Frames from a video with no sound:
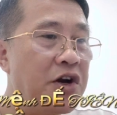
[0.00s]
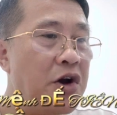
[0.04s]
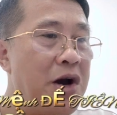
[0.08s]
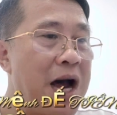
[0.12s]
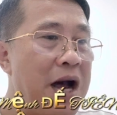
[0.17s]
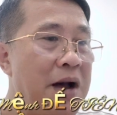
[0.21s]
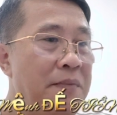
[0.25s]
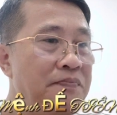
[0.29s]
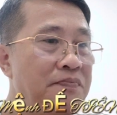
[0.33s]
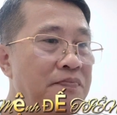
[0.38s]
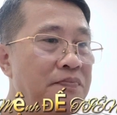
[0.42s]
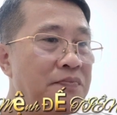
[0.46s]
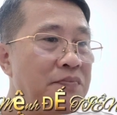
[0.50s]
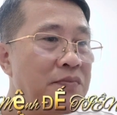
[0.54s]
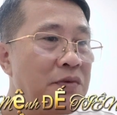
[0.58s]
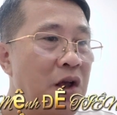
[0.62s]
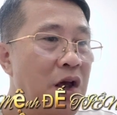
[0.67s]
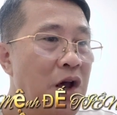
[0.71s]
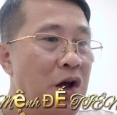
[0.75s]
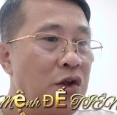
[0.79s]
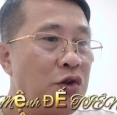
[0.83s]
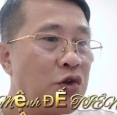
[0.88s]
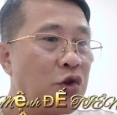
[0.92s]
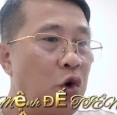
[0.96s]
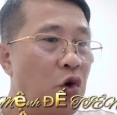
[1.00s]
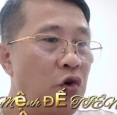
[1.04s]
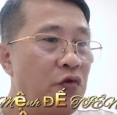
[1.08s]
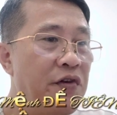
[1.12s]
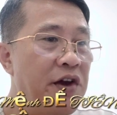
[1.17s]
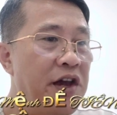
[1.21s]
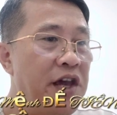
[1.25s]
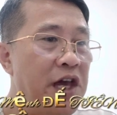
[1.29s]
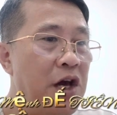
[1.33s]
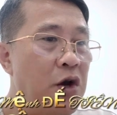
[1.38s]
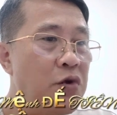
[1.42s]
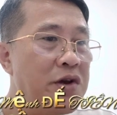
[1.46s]
đó à? tù
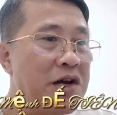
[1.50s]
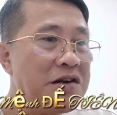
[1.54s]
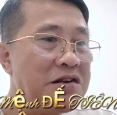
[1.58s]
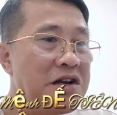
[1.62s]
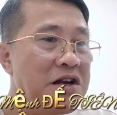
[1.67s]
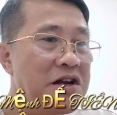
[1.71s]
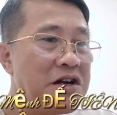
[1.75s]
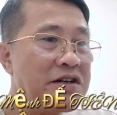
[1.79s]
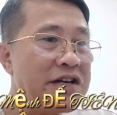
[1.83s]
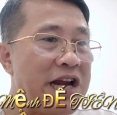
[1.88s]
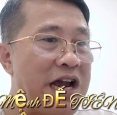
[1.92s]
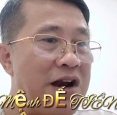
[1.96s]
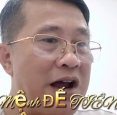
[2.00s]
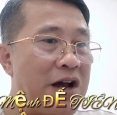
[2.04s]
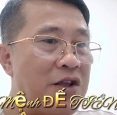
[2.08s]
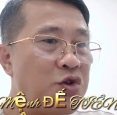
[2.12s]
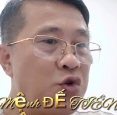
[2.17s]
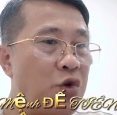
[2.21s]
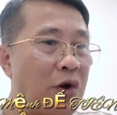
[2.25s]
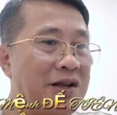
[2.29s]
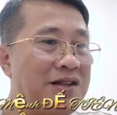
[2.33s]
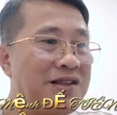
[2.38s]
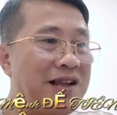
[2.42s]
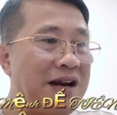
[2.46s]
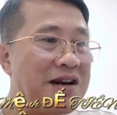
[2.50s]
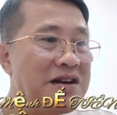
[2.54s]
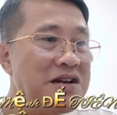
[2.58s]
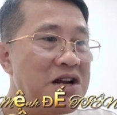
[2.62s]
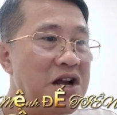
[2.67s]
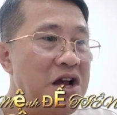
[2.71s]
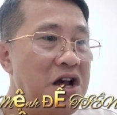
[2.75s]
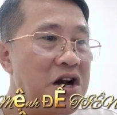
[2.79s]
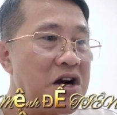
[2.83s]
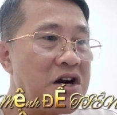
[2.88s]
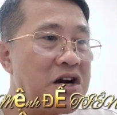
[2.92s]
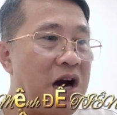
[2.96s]
vị yếu nhất đây là chuẩn thánh,
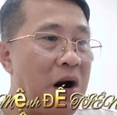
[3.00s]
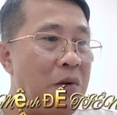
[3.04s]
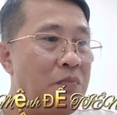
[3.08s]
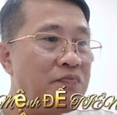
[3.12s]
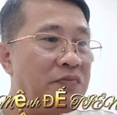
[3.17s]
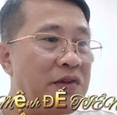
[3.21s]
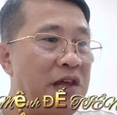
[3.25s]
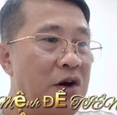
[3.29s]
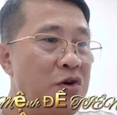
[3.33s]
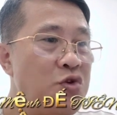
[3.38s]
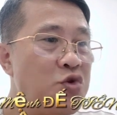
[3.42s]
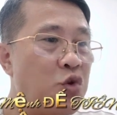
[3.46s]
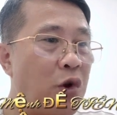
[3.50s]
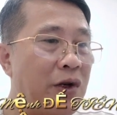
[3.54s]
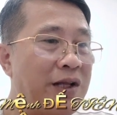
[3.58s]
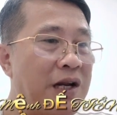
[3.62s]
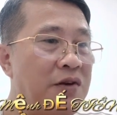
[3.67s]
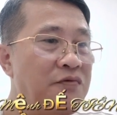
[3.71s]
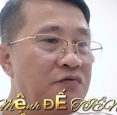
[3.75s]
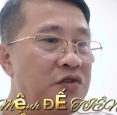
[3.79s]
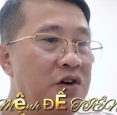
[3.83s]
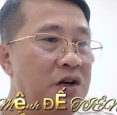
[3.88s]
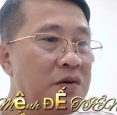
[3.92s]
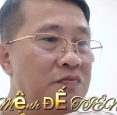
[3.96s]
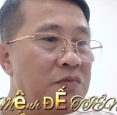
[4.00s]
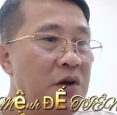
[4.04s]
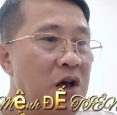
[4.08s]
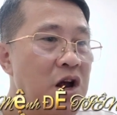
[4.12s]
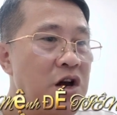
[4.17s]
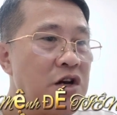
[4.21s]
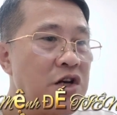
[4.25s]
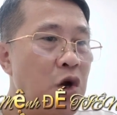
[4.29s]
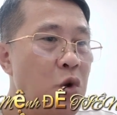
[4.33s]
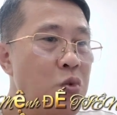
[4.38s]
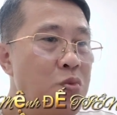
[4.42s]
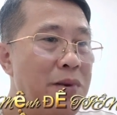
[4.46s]
không thiếu chuẩn thánh vương,
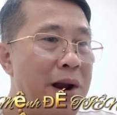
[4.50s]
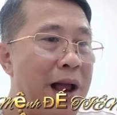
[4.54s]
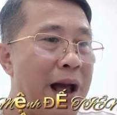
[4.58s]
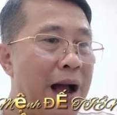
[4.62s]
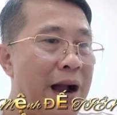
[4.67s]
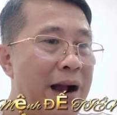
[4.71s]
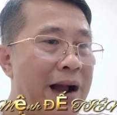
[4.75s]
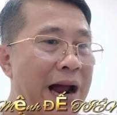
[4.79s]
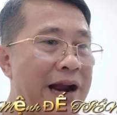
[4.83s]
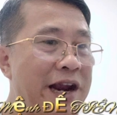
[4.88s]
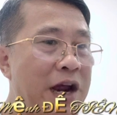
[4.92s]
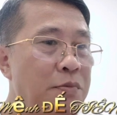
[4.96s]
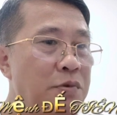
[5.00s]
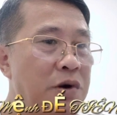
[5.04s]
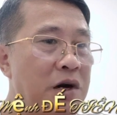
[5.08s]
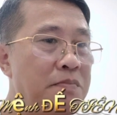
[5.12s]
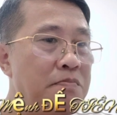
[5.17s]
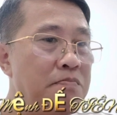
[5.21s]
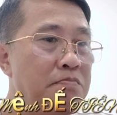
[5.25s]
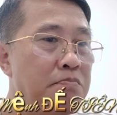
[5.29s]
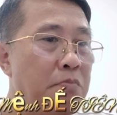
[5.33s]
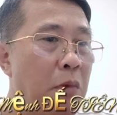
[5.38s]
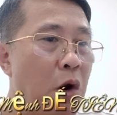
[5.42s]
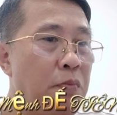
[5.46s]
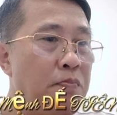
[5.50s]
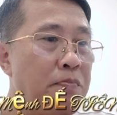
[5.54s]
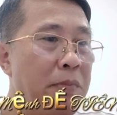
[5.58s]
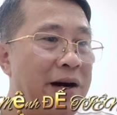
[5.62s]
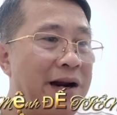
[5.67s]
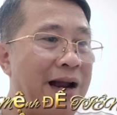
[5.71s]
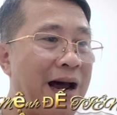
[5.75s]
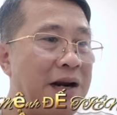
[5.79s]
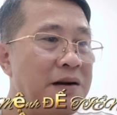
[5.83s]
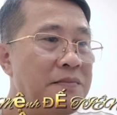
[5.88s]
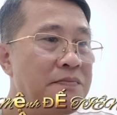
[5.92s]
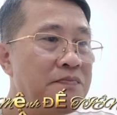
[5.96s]
đúng là ngăn không được một
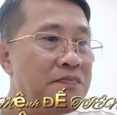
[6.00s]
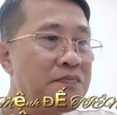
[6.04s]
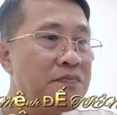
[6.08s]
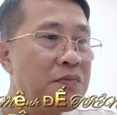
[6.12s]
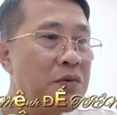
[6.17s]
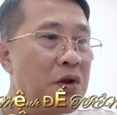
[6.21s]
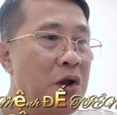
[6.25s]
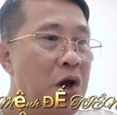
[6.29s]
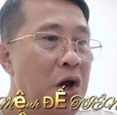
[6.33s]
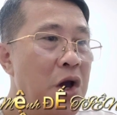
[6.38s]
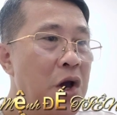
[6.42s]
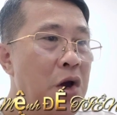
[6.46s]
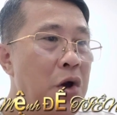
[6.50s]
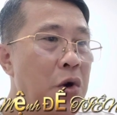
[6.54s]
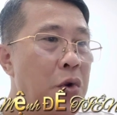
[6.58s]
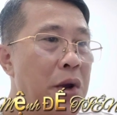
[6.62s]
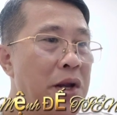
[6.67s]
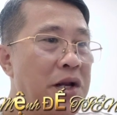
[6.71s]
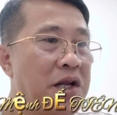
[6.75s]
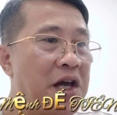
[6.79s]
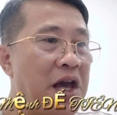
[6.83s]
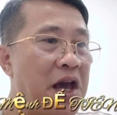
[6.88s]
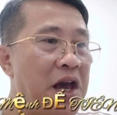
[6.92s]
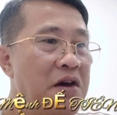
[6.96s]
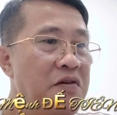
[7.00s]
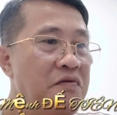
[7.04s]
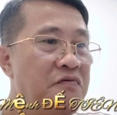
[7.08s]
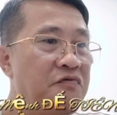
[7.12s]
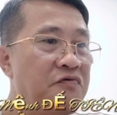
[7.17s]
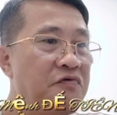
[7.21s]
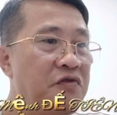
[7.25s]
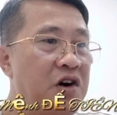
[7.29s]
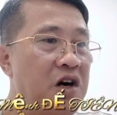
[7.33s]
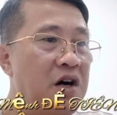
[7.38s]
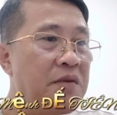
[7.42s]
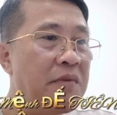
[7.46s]
mình hắn. Huyết kế
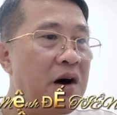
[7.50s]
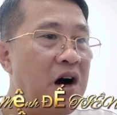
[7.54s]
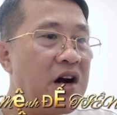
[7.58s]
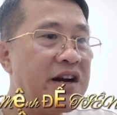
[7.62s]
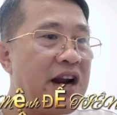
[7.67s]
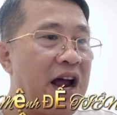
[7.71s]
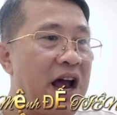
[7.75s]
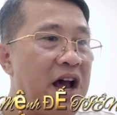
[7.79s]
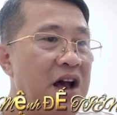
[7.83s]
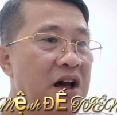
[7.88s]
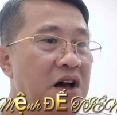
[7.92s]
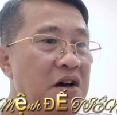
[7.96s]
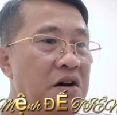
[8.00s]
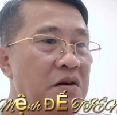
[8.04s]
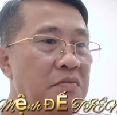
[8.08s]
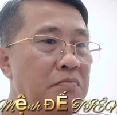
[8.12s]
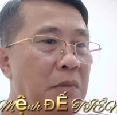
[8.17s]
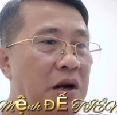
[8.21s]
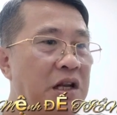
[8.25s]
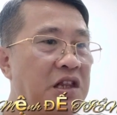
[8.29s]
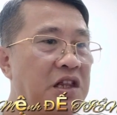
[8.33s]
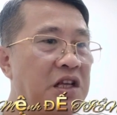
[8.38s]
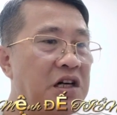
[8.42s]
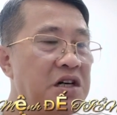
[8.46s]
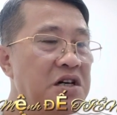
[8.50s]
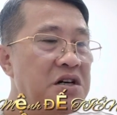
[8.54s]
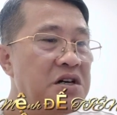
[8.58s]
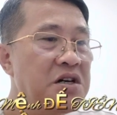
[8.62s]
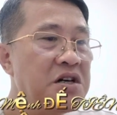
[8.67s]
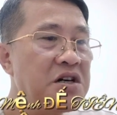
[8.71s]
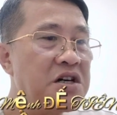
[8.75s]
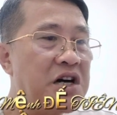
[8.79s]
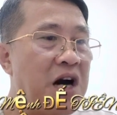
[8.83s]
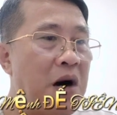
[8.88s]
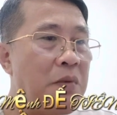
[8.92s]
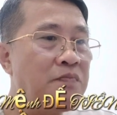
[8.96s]
vừa mở ra, bất tử,
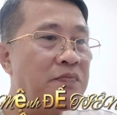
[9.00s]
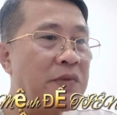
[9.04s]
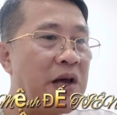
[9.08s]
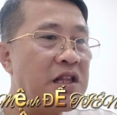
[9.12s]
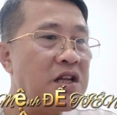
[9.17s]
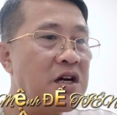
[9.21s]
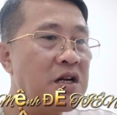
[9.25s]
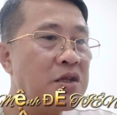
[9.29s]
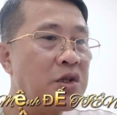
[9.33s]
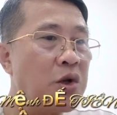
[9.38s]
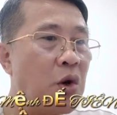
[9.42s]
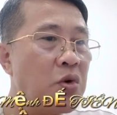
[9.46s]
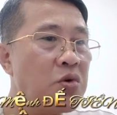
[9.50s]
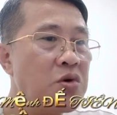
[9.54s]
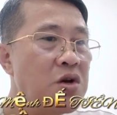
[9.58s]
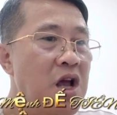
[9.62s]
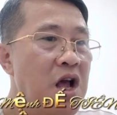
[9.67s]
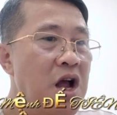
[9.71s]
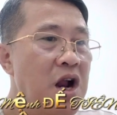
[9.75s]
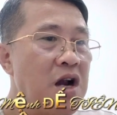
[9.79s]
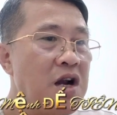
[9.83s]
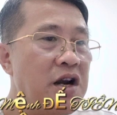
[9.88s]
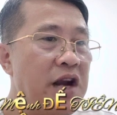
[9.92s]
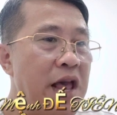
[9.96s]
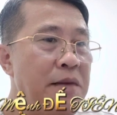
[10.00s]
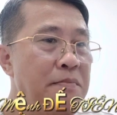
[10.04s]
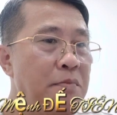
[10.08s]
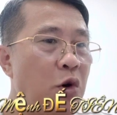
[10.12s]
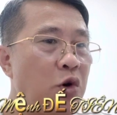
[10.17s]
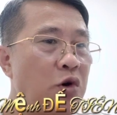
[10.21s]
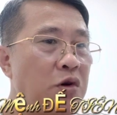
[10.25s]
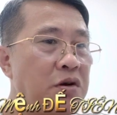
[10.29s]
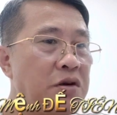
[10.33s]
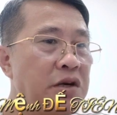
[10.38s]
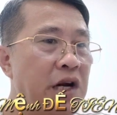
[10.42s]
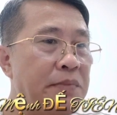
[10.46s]
không thể thương tổn, lấy
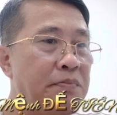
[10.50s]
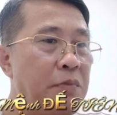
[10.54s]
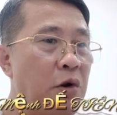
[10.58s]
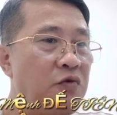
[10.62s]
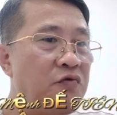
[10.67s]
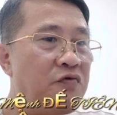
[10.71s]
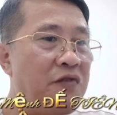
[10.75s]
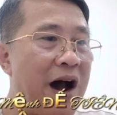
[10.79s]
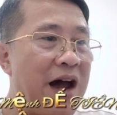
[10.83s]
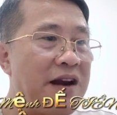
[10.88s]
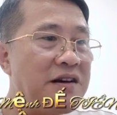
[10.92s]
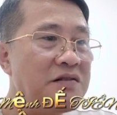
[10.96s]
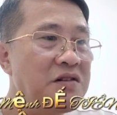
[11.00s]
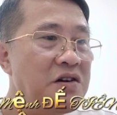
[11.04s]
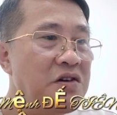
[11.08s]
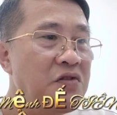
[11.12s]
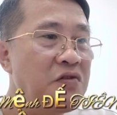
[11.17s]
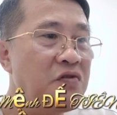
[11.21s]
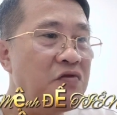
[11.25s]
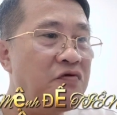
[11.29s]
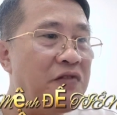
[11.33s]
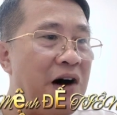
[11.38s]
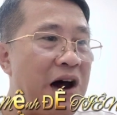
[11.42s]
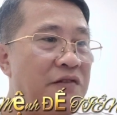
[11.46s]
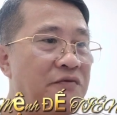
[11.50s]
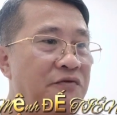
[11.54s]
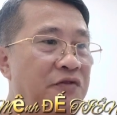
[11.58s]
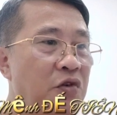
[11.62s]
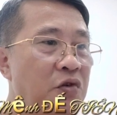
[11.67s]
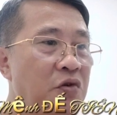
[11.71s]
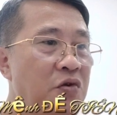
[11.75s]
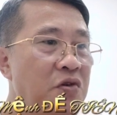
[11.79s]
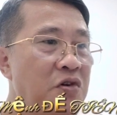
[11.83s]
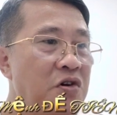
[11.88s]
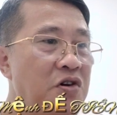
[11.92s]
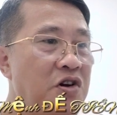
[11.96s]
một địch một vạn, vạn
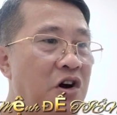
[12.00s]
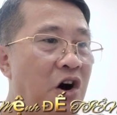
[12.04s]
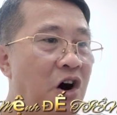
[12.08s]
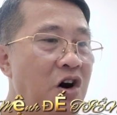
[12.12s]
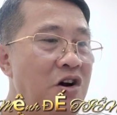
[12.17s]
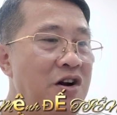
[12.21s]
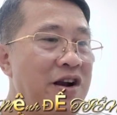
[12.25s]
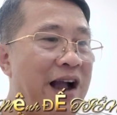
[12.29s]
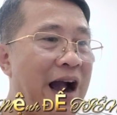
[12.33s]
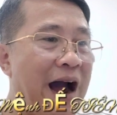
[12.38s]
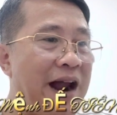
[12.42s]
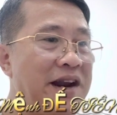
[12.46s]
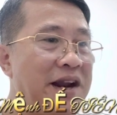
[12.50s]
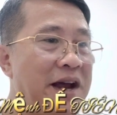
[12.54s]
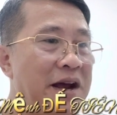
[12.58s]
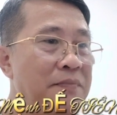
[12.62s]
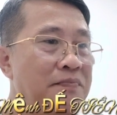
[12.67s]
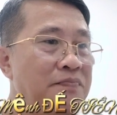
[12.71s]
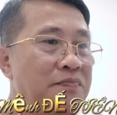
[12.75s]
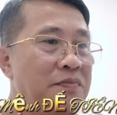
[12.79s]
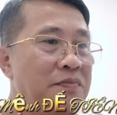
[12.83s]
phu khó cả nào